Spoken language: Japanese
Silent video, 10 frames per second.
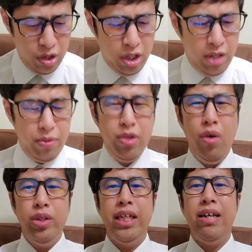自分
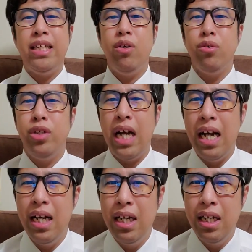の方に出てるやつで送る
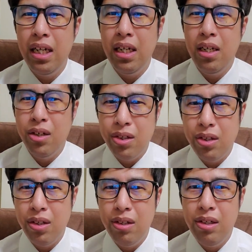じゃん。うん。